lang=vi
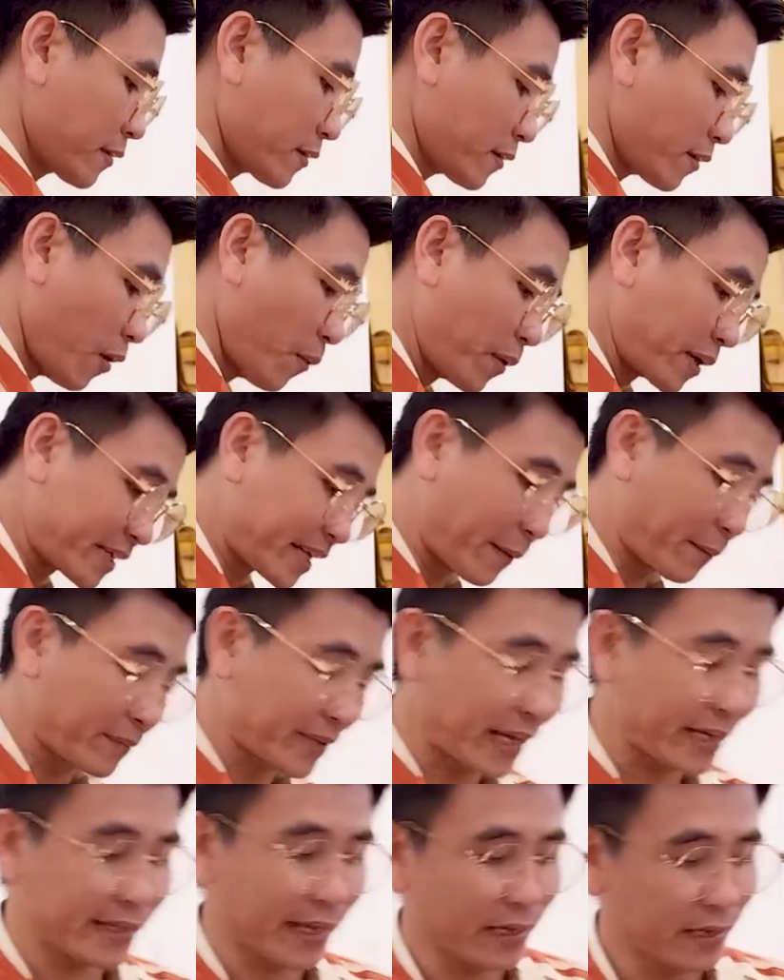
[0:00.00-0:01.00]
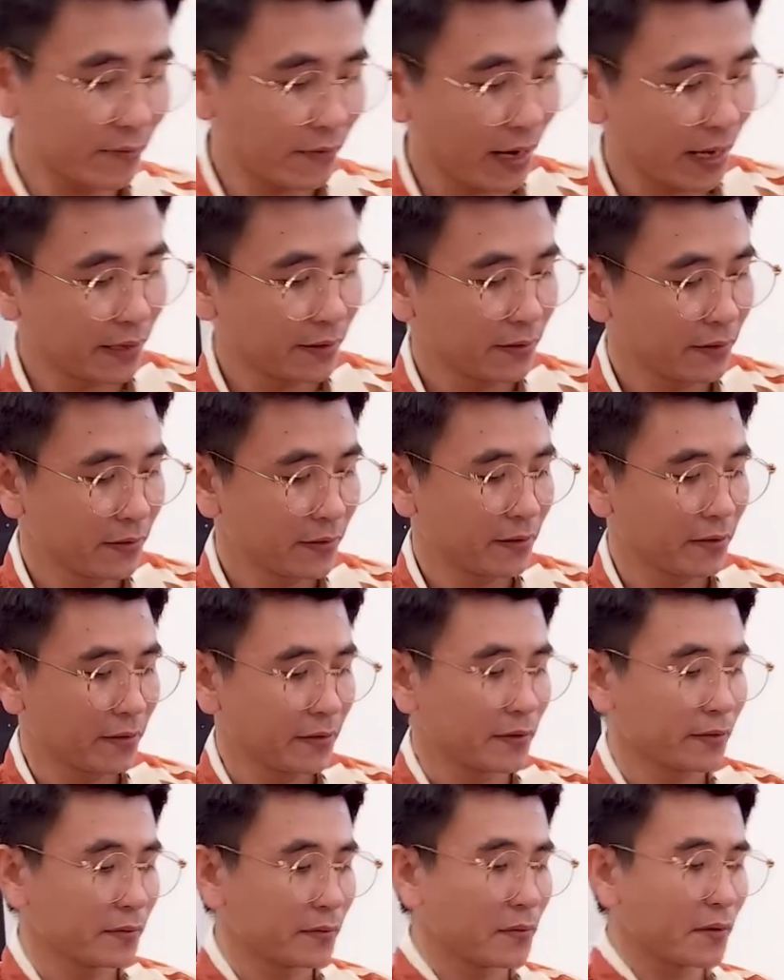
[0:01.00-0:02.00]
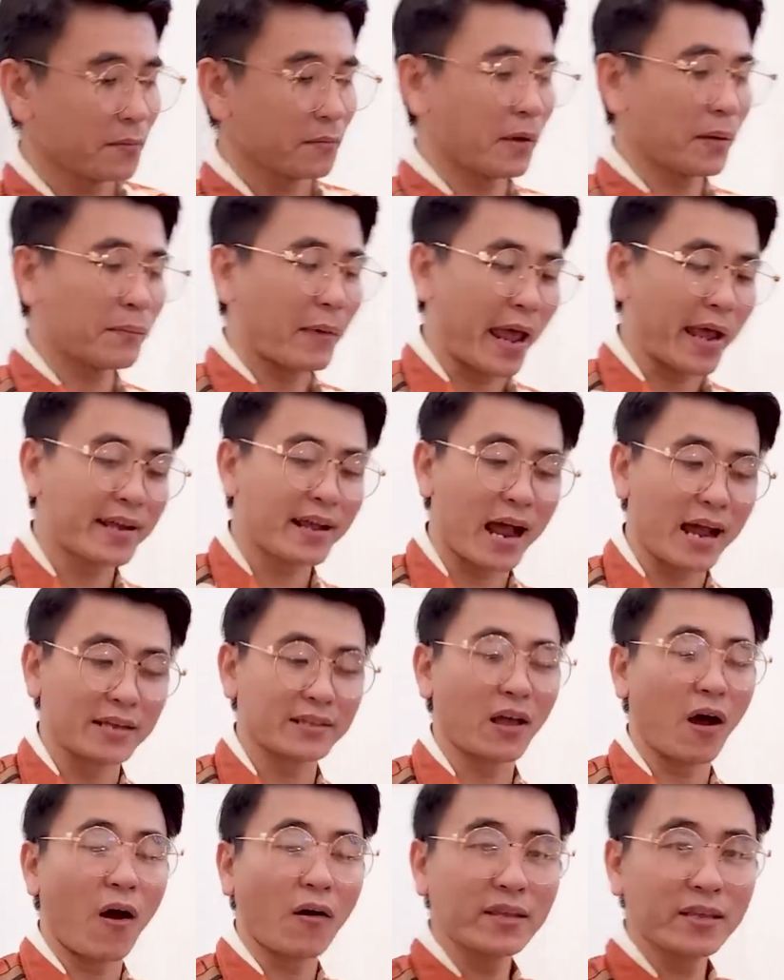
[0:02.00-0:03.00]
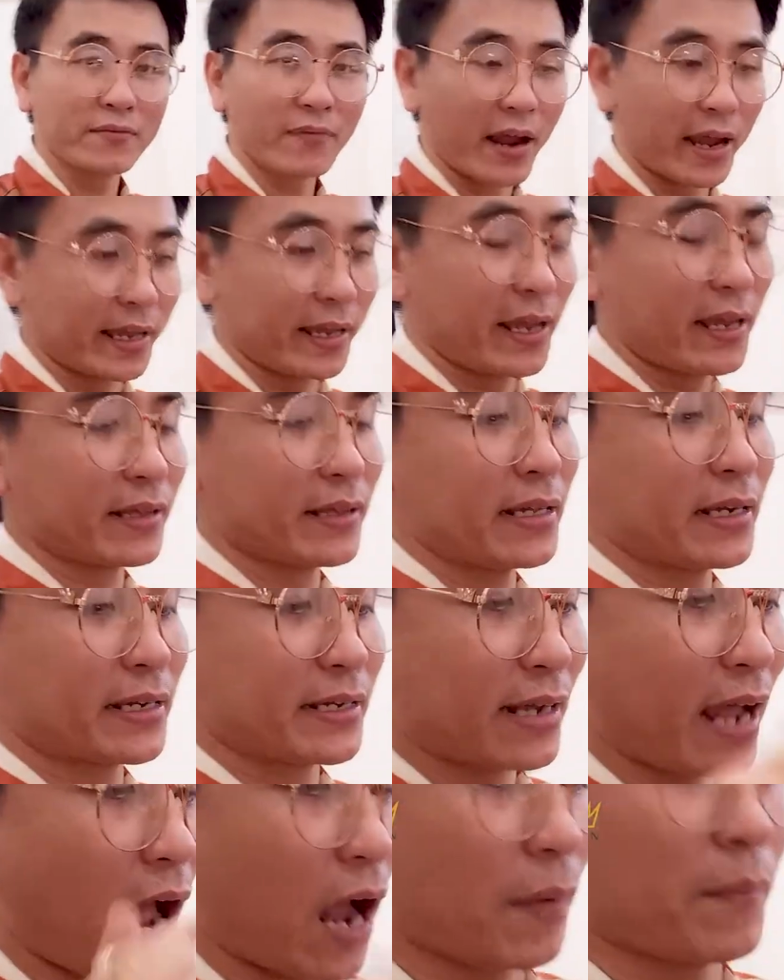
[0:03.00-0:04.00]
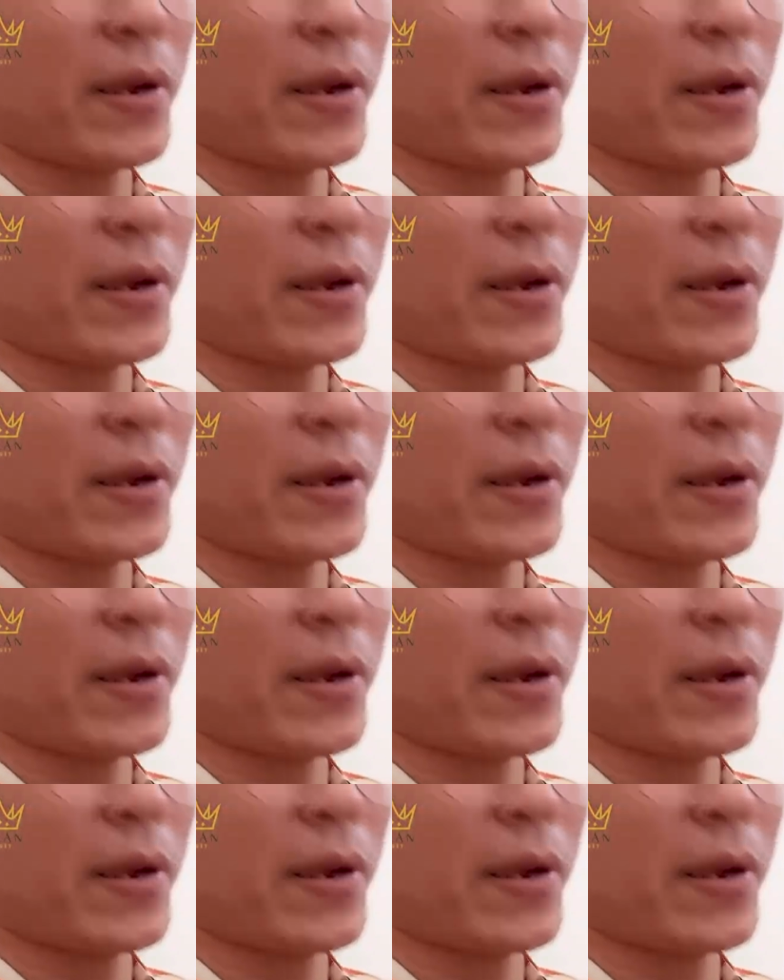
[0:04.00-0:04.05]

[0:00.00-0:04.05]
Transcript: còn mình cầm chắc chắn như vậy mà bẻ cần nhỏ như vậy á thì càng